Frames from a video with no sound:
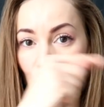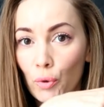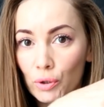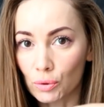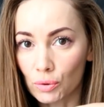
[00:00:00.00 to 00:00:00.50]

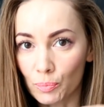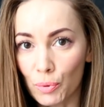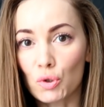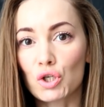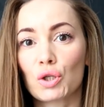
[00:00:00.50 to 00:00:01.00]
по
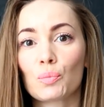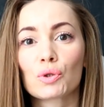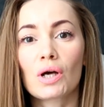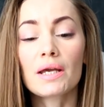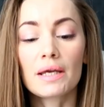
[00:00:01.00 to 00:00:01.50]

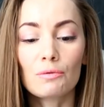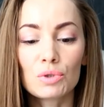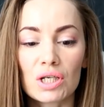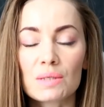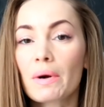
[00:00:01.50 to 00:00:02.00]
прошлому, да, я
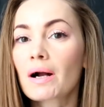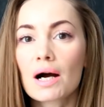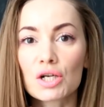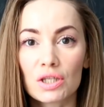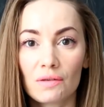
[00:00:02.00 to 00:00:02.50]
вам сейчас по
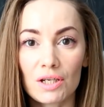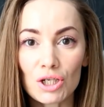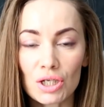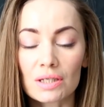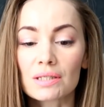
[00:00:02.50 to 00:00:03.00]
каждой
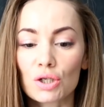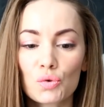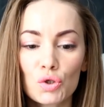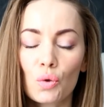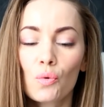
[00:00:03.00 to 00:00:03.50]
вещи
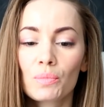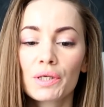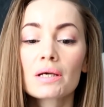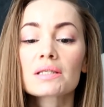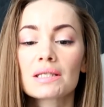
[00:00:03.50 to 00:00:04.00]
расскажу, что у
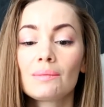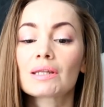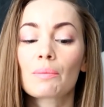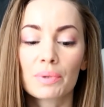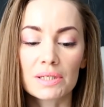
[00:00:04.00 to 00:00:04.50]
меня с
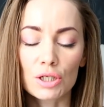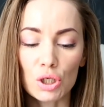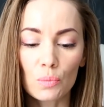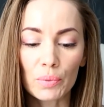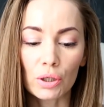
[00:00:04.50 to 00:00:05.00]
ними там
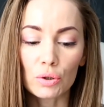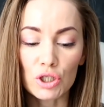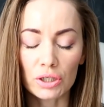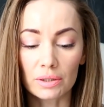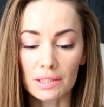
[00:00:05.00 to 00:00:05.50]
произошло,
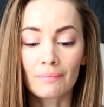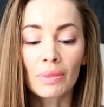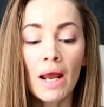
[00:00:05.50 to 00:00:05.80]
приключилось.